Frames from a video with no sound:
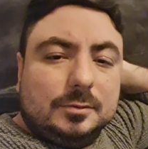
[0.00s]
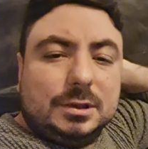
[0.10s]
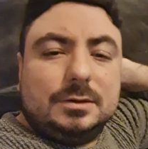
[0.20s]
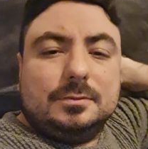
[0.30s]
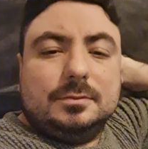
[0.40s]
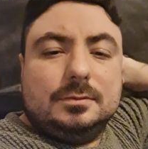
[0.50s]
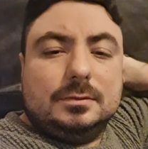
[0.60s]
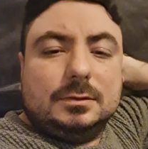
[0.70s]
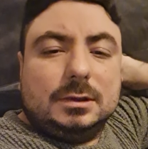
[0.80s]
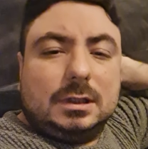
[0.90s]
Bizim
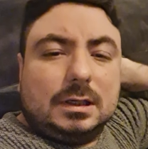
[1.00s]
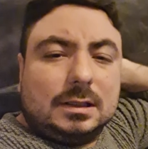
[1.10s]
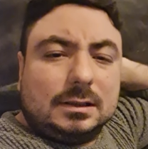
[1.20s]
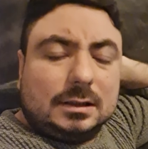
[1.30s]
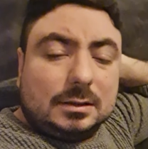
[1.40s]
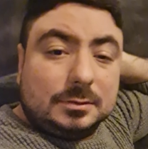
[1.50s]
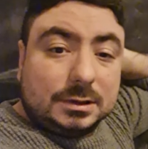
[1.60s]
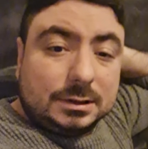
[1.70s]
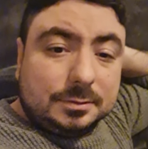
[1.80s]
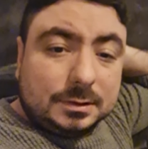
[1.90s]

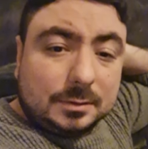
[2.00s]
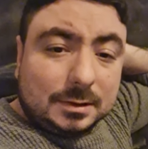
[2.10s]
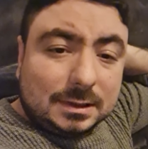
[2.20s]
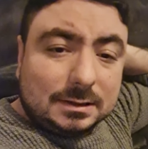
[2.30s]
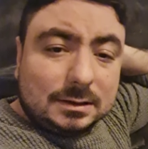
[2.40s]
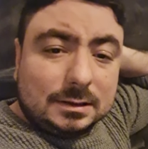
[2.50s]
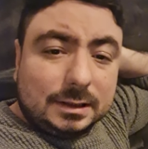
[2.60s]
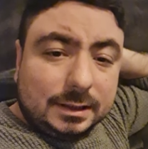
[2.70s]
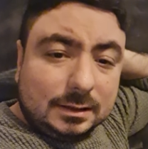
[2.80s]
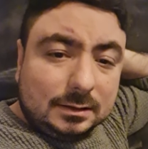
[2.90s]
kanatlarımız hiçbir zaman hızlı
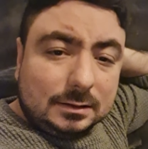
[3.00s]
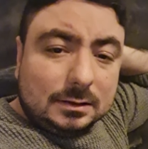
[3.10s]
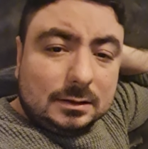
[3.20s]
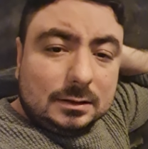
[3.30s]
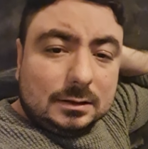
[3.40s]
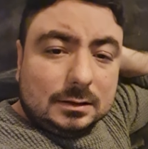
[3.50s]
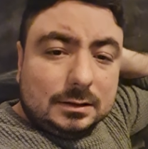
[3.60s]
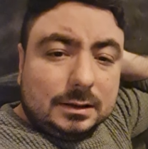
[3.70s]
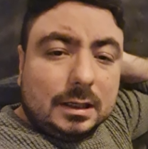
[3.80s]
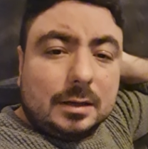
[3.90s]
değil.
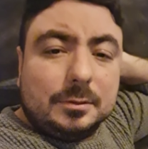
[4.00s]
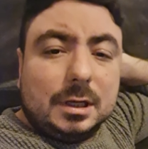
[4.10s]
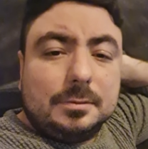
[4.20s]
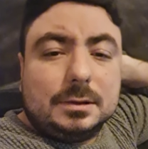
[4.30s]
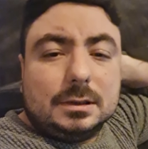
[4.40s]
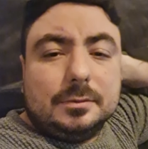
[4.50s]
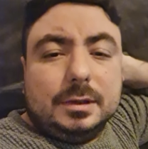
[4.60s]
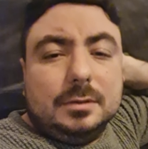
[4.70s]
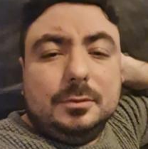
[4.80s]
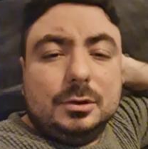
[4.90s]
Kerem ne yaptığını
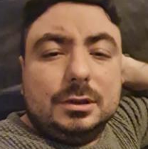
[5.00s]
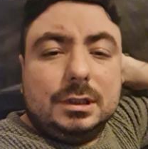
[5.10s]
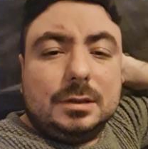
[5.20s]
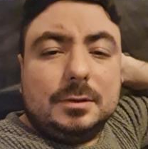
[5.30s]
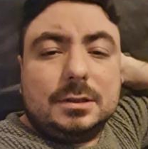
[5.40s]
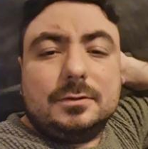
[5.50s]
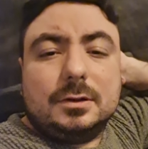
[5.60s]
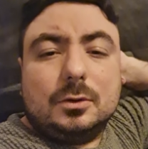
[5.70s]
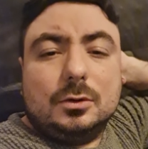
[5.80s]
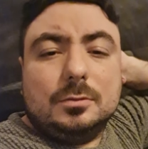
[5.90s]
bilmiyor. 2 maç
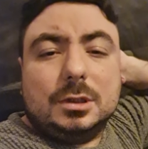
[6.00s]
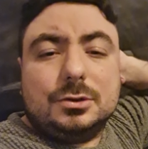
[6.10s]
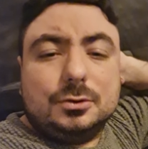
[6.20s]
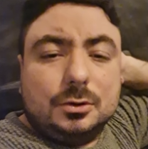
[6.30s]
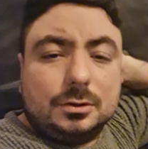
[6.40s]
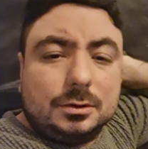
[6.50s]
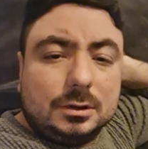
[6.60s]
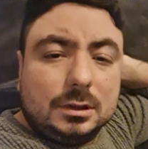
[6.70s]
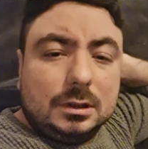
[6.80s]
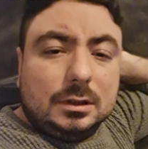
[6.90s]
var 10 maç yok.
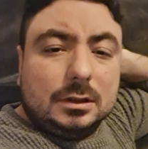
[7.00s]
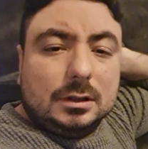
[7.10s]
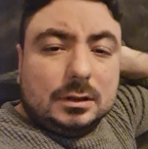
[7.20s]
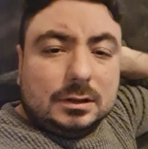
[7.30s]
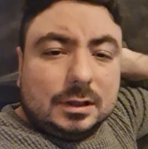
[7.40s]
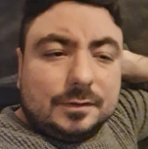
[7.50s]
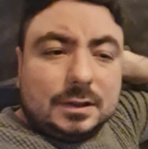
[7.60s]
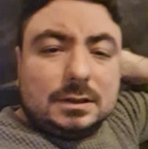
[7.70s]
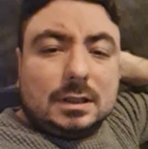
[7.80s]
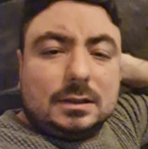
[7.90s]

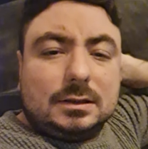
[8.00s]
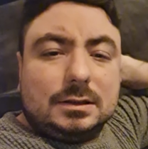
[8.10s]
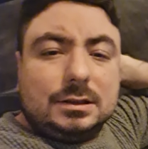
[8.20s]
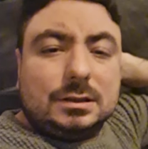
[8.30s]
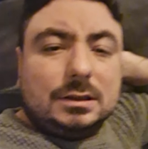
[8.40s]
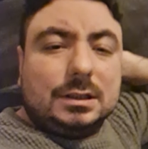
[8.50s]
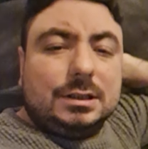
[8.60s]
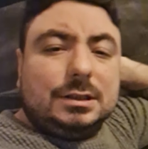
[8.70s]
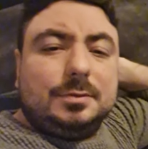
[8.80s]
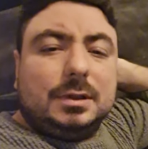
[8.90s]
Defans hattı dışında
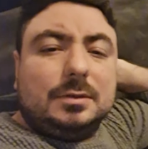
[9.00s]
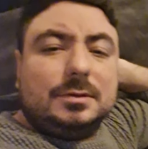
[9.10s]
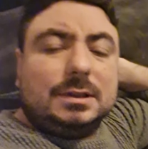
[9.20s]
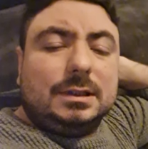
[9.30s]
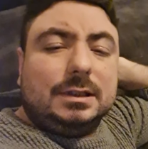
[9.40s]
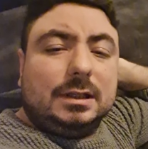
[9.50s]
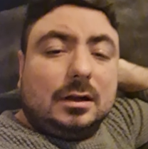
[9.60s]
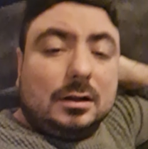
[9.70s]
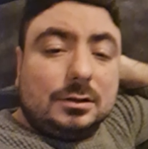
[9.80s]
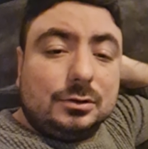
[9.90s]
hiçbir yerimiz iyi değil.
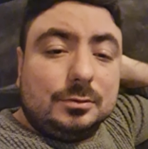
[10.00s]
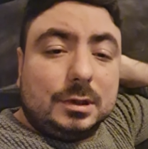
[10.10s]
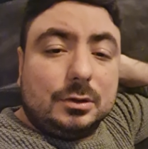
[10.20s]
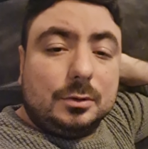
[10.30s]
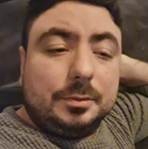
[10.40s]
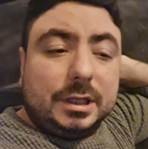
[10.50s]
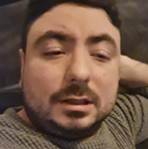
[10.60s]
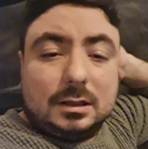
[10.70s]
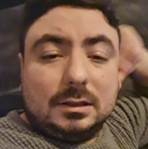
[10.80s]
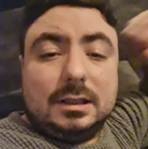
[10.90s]
6 numara yok.
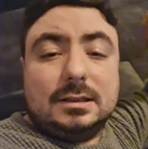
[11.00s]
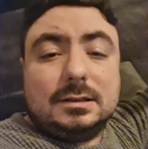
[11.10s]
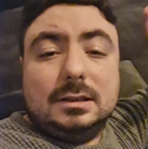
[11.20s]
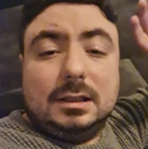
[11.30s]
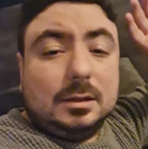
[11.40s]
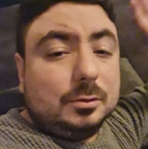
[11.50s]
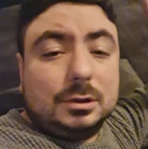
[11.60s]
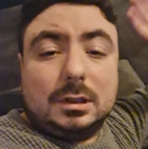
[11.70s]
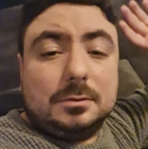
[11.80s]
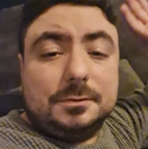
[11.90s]
Berkan kesinlikle bu
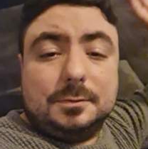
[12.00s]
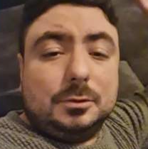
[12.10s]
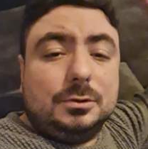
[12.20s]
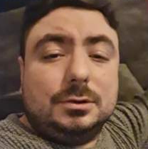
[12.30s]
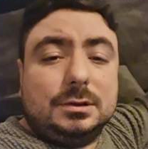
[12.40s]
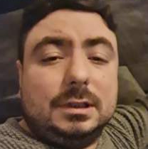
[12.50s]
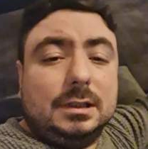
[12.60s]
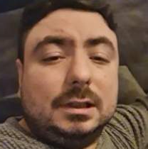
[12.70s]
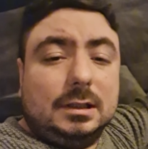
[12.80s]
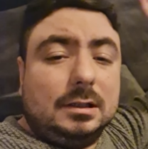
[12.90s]
takım futbolcusu
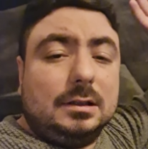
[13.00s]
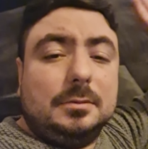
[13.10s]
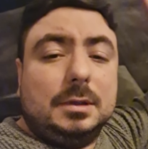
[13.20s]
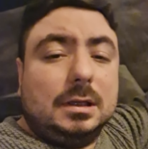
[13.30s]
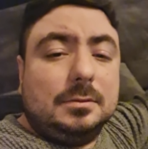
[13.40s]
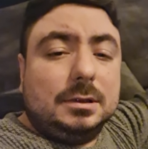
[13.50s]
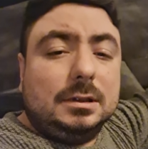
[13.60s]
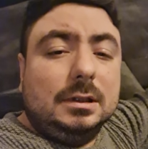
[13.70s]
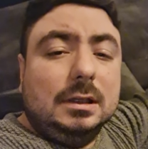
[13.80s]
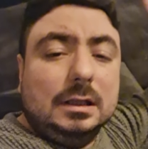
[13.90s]
değil Taylan'la beraber.
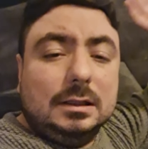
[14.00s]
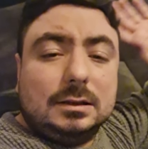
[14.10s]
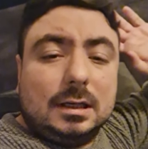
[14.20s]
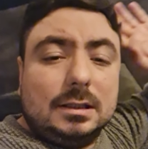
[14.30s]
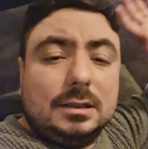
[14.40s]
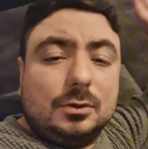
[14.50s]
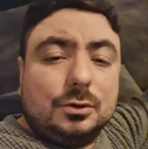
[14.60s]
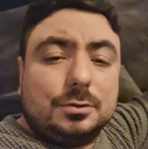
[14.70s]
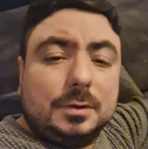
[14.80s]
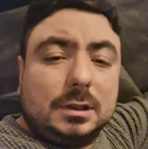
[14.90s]
Sadece
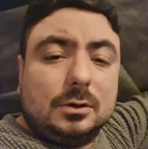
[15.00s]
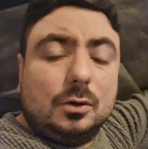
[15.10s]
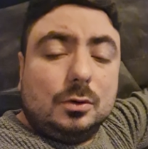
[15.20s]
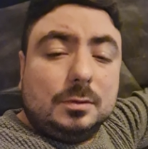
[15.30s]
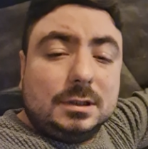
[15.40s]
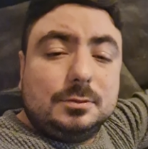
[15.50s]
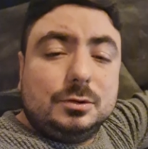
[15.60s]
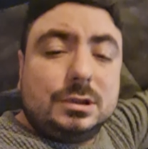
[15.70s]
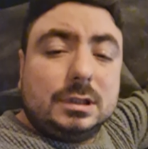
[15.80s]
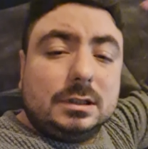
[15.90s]
koşmakla olmaz bu
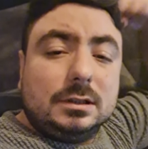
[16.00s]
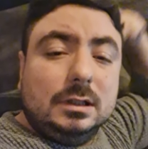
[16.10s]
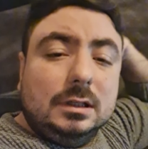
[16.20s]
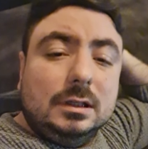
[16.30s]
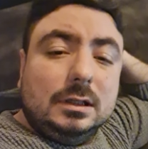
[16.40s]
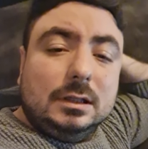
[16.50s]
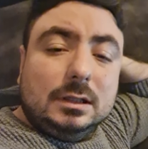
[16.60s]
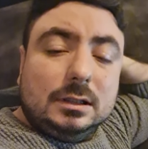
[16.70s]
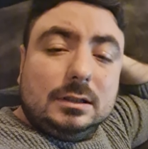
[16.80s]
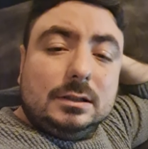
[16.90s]
işler.
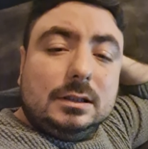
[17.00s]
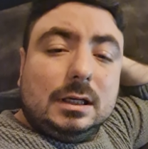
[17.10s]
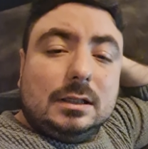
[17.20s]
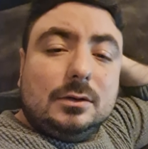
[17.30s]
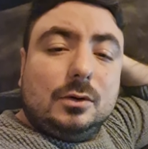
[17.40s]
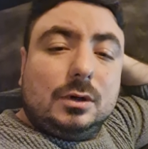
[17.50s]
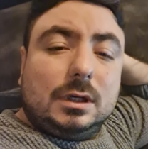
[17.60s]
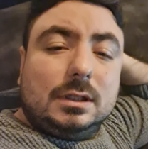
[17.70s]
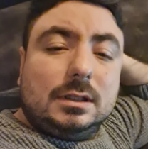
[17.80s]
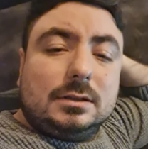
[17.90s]
Yani o
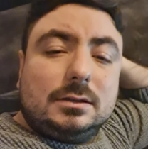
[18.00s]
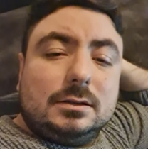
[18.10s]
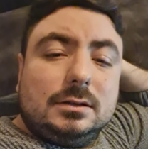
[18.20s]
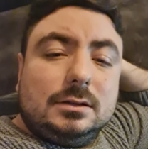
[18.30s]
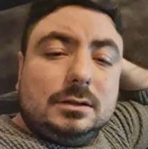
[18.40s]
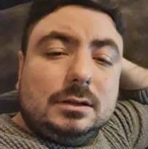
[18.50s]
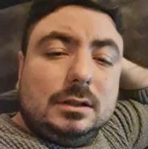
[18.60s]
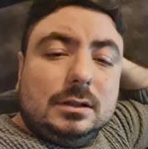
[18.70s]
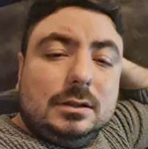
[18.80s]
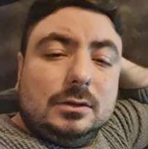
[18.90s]
kadar
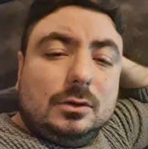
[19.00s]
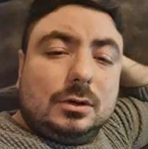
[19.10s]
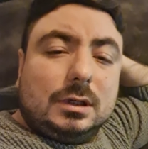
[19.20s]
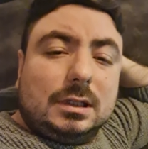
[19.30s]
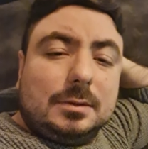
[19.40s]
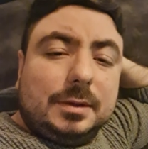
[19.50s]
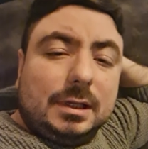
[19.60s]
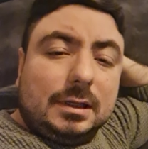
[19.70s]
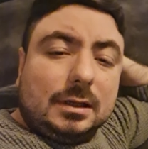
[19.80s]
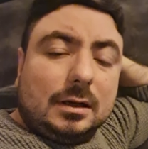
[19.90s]
o kadar
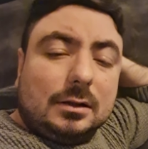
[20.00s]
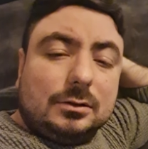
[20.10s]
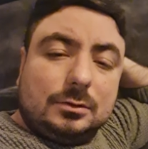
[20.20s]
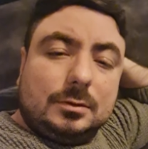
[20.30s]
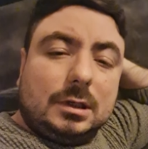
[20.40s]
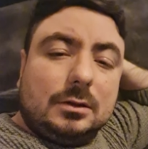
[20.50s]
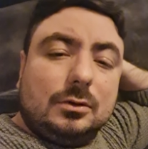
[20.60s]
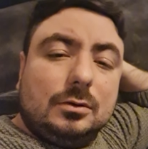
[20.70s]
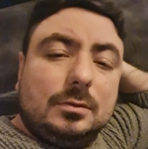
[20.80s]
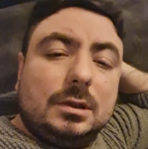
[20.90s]
belli ki 6 numaranın
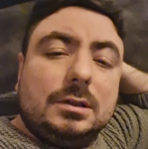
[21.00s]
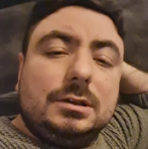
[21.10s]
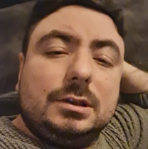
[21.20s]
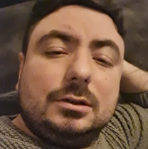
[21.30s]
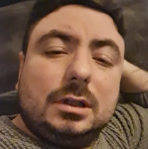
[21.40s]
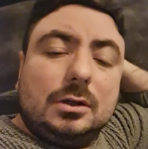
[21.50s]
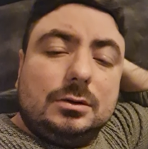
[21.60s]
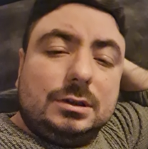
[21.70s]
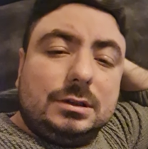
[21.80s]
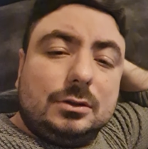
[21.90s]
olmadığı, Çıkıldağ
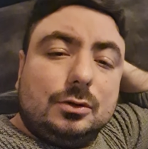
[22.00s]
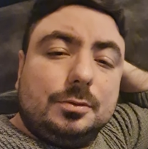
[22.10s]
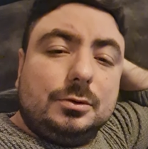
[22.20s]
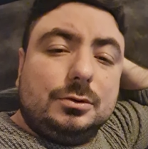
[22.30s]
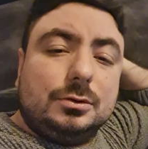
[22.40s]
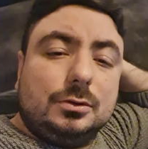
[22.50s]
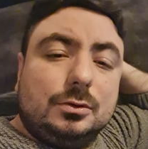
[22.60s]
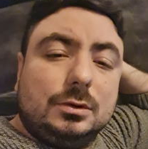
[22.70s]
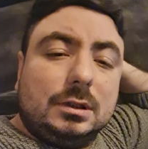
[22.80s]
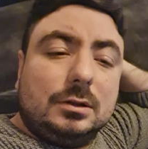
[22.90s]
dışında topu düzgün
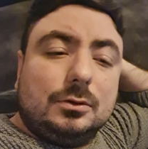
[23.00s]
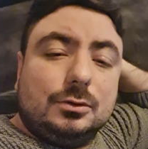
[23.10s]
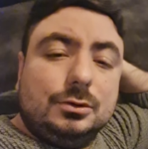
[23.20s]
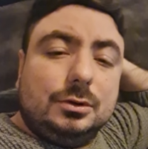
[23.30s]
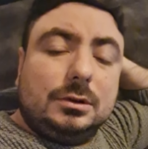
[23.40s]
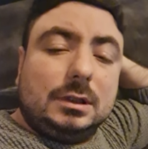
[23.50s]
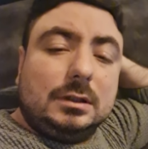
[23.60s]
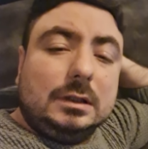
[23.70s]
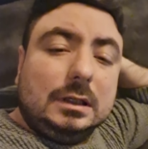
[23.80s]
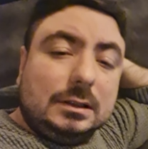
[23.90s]
kullanan oyuncu yok.
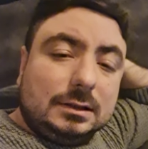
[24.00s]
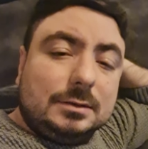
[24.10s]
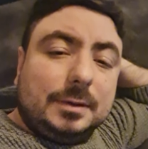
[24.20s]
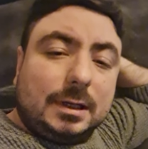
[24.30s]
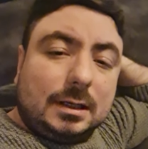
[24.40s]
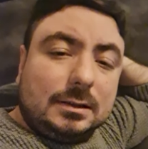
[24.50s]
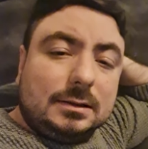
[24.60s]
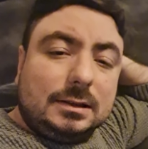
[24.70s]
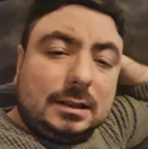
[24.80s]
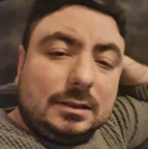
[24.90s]
Ta- Siz
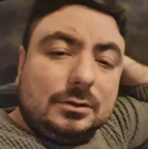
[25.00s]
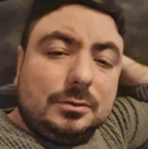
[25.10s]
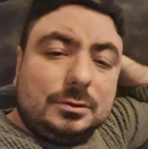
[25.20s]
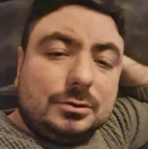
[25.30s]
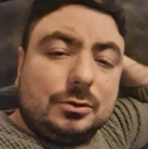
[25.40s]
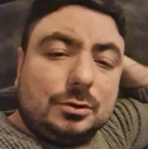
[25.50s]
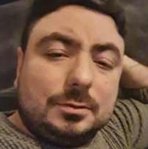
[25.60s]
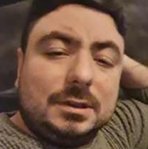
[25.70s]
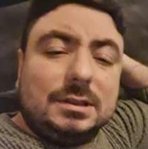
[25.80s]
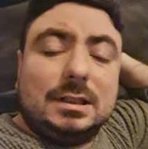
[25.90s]
Berkant'ı dikkat ediyor musunuz
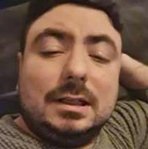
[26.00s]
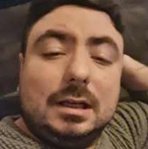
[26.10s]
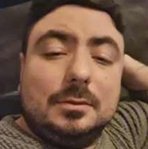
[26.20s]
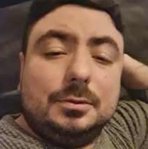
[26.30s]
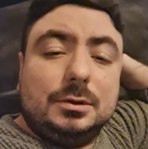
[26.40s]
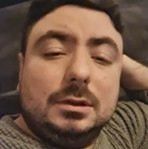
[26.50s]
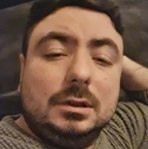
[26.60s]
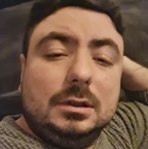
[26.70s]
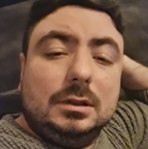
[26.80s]
koşma dışında ne yapıyor?